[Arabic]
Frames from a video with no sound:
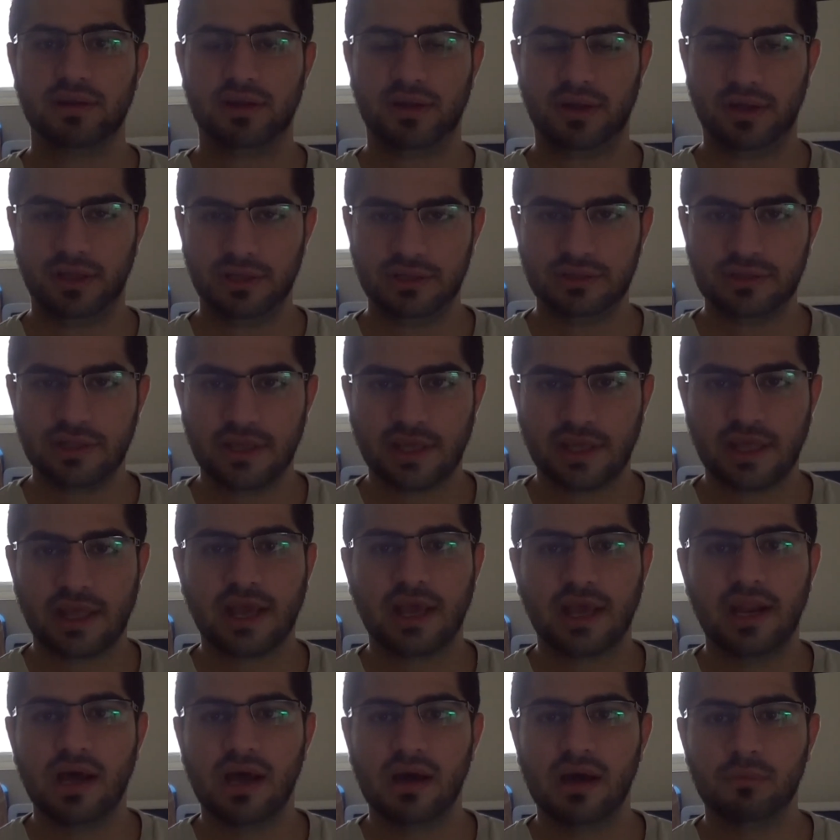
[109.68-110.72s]
عندنا
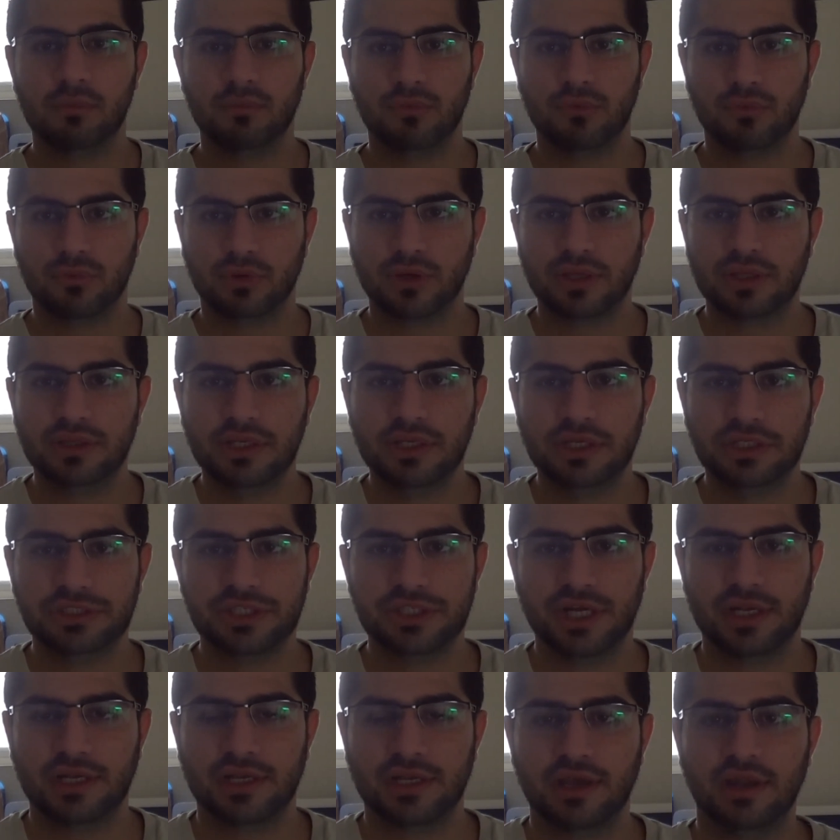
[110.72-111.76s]
كلام ونريد
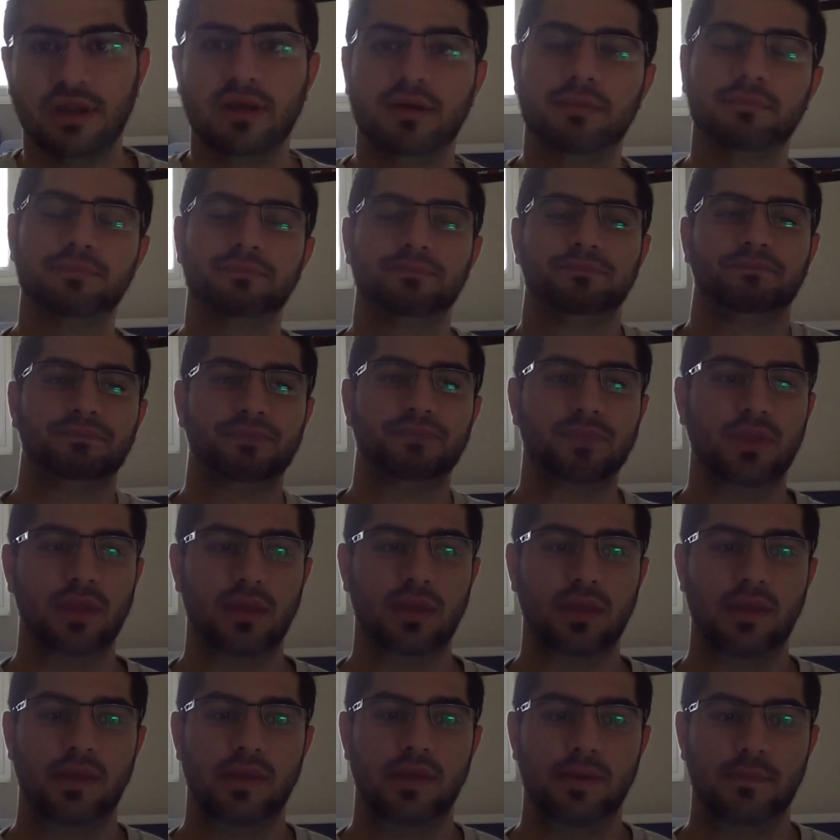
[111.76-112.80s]
نحكي هالكلام
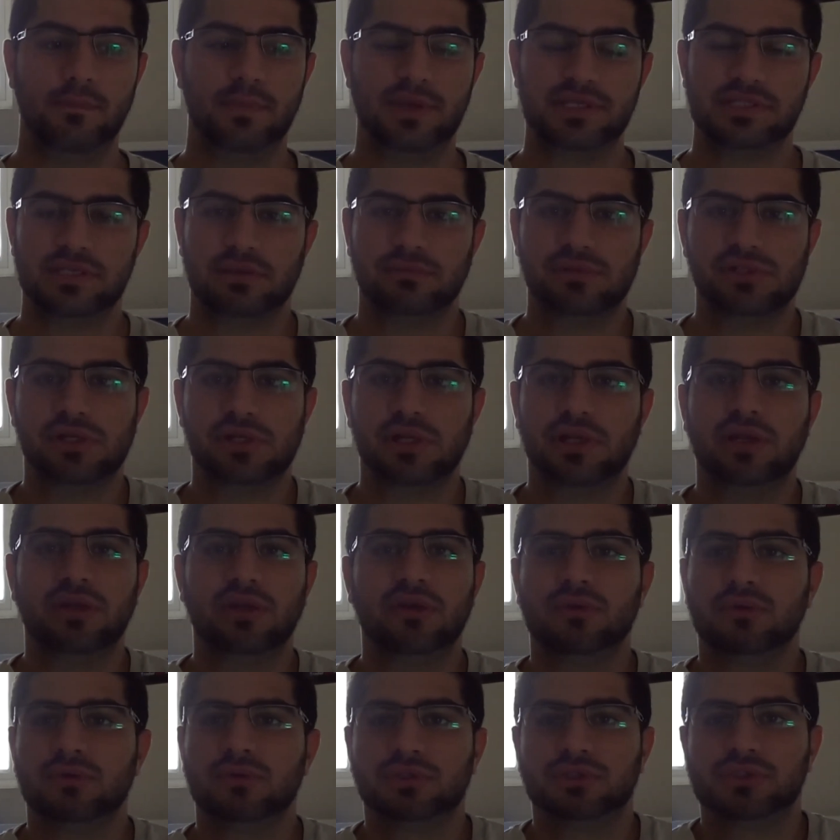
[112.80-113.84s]
بس المشكله
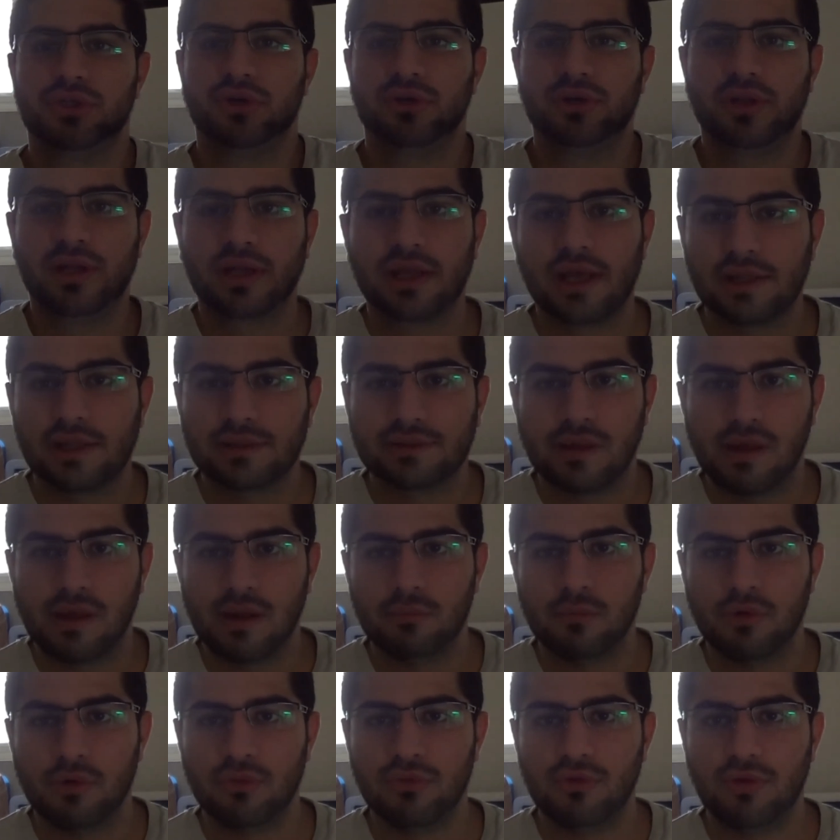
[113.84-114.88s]
انه شلون نلغي
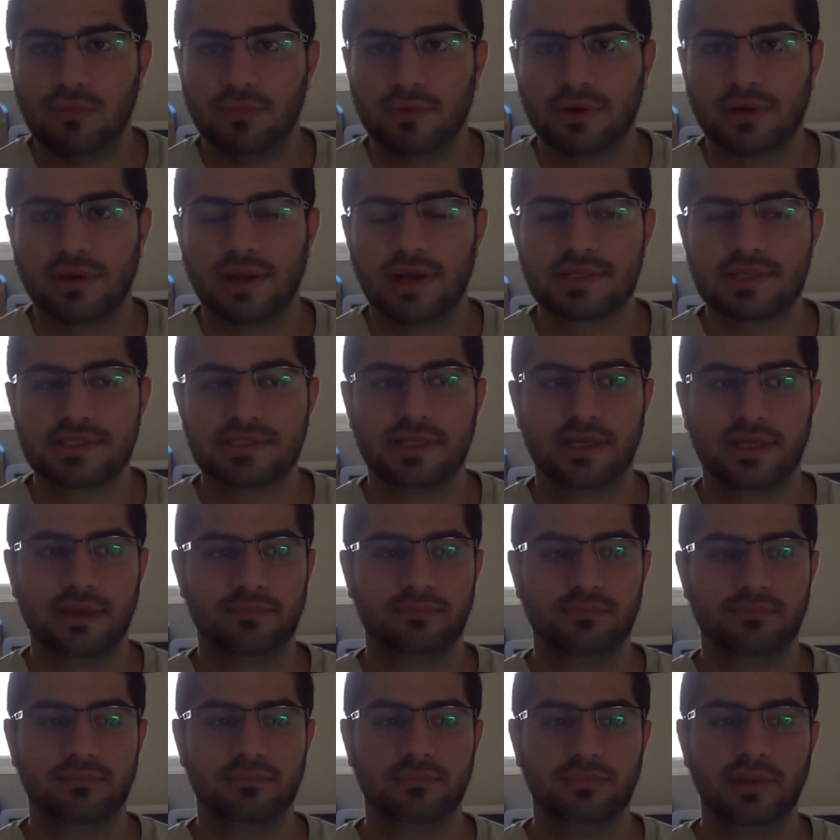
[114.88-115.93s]
هالموضوع من راسنا
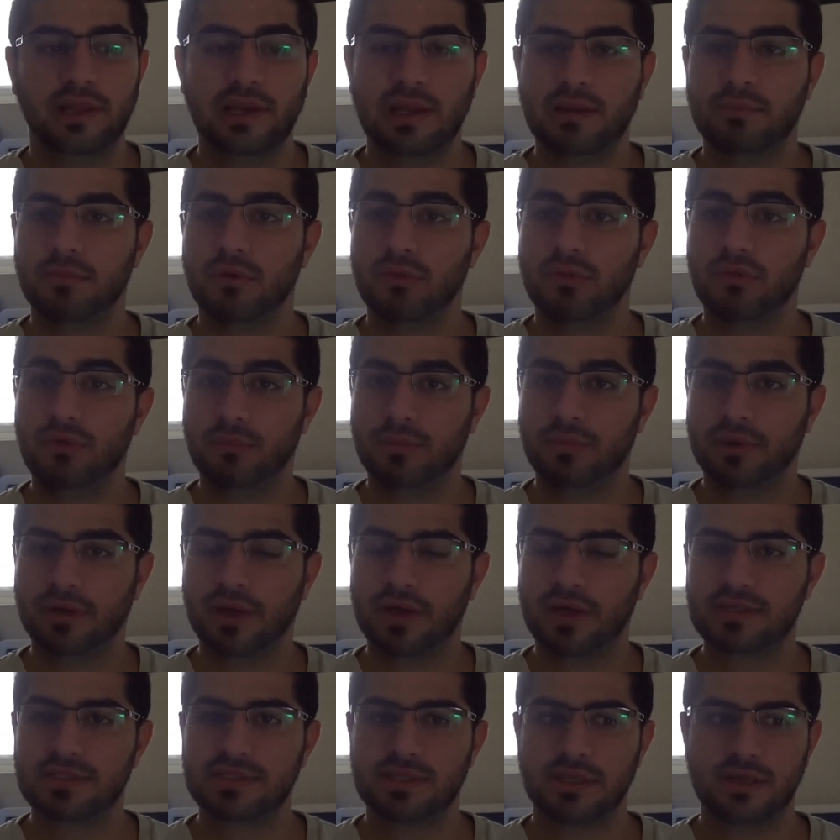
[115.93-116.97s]
نلغي موضوع من
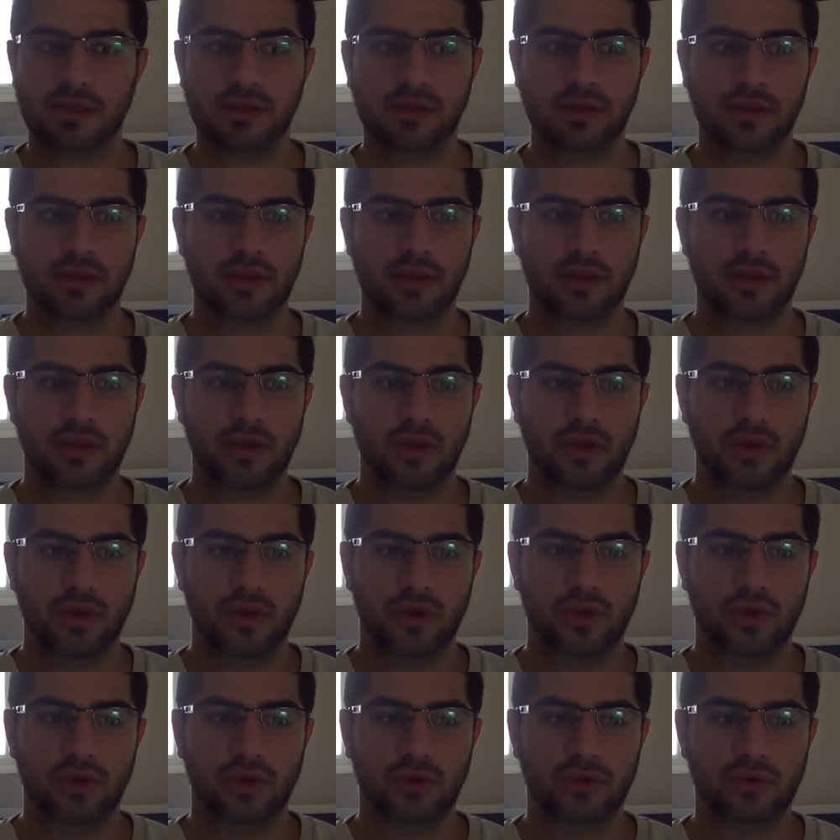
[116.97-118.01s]
راسنا
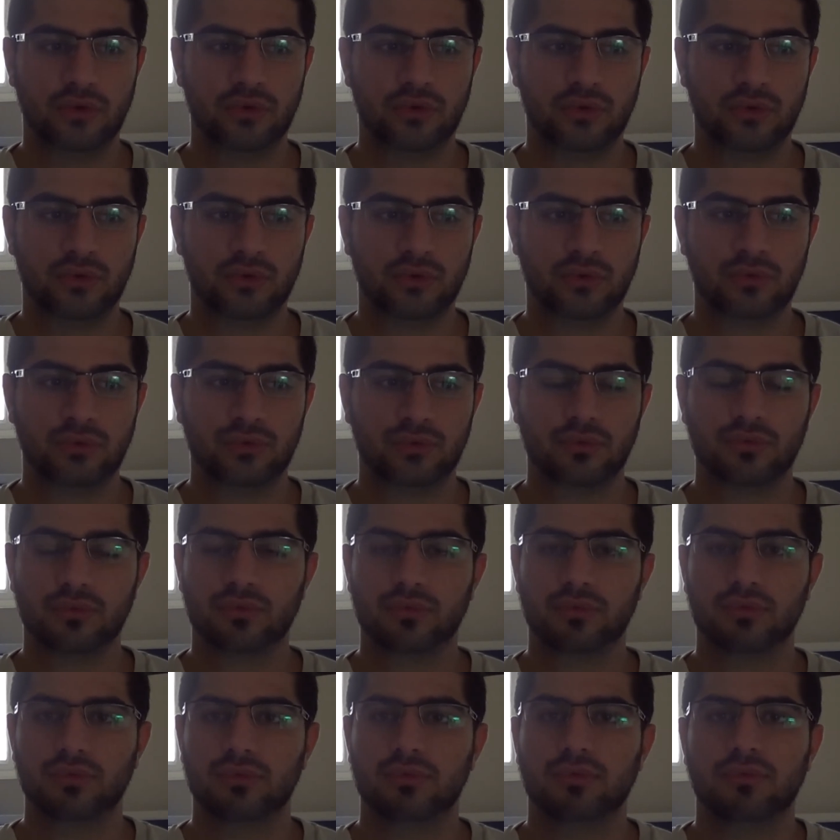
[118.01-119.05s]
انه
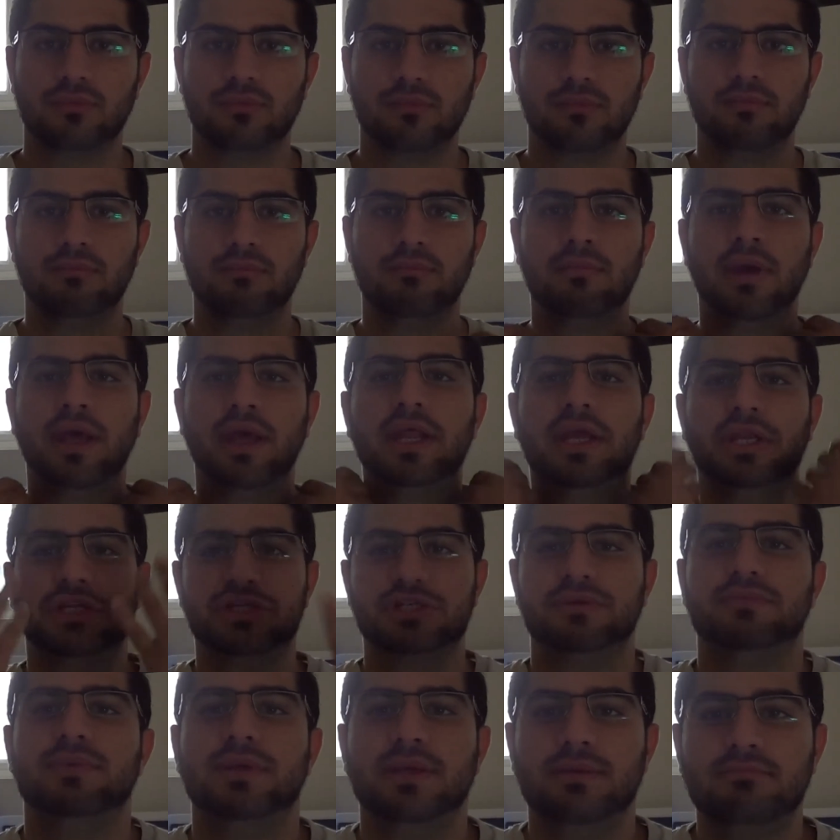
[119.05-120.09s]
ما
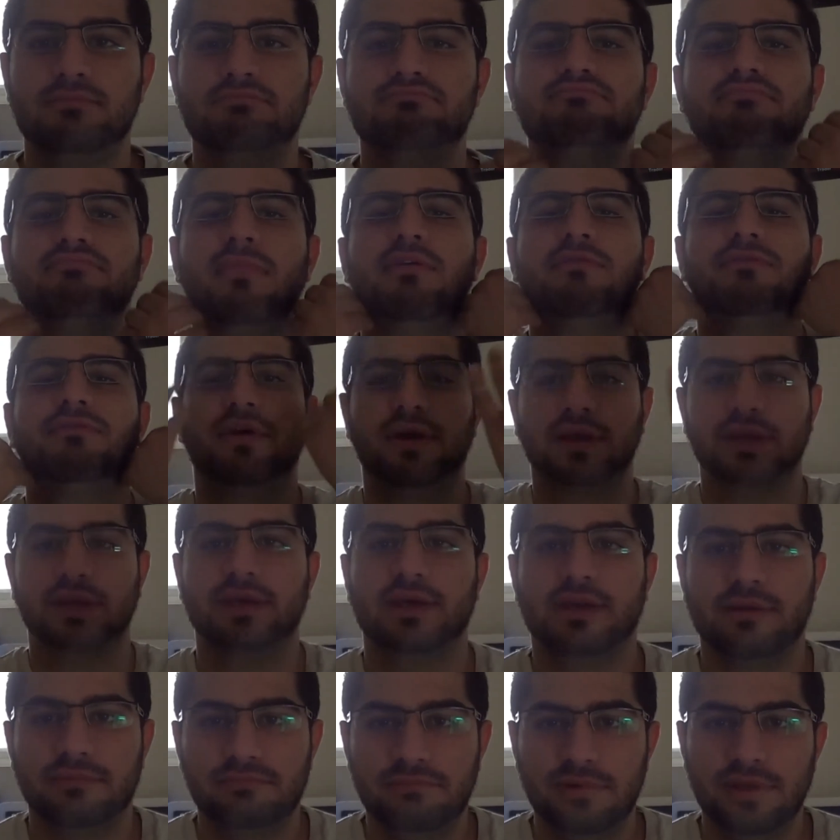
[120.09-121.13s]
نحكي به ما
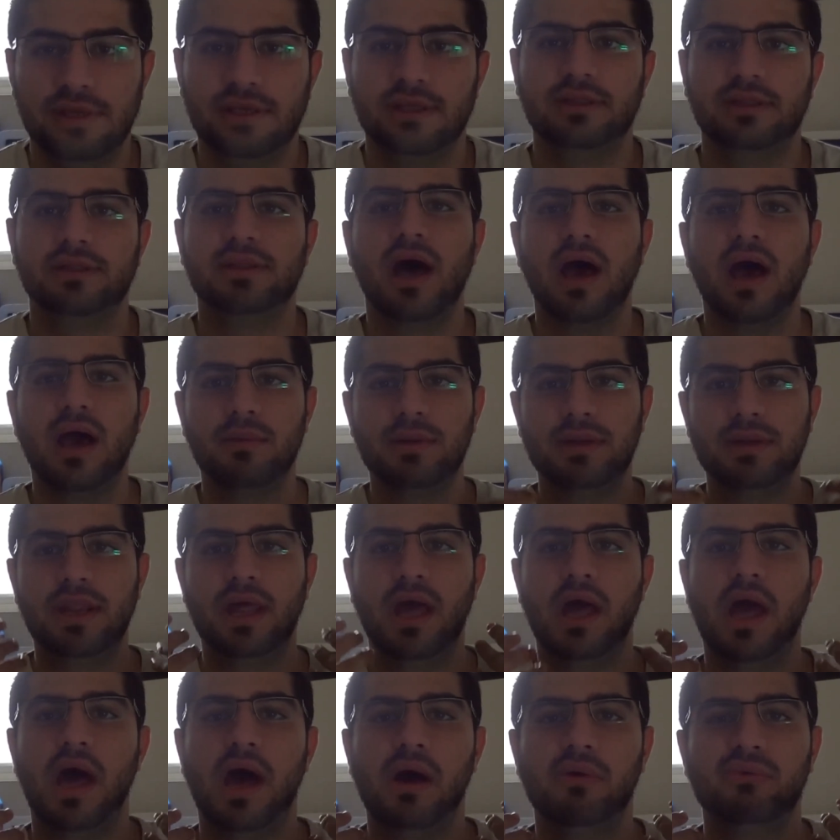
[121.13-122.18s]
نفكر به دائما
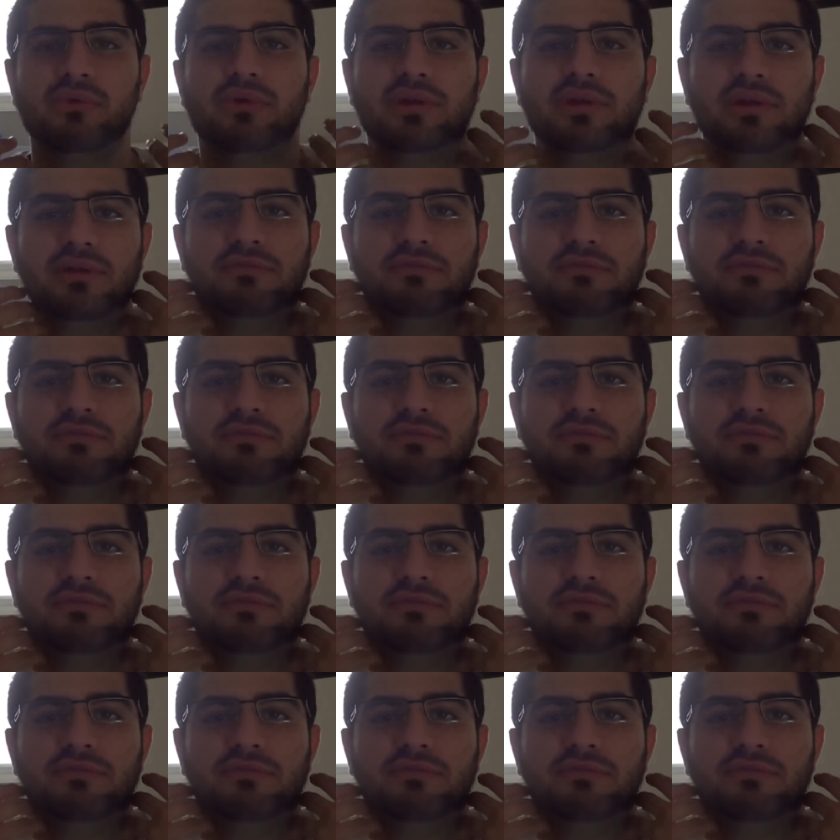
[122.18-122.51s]
نحاول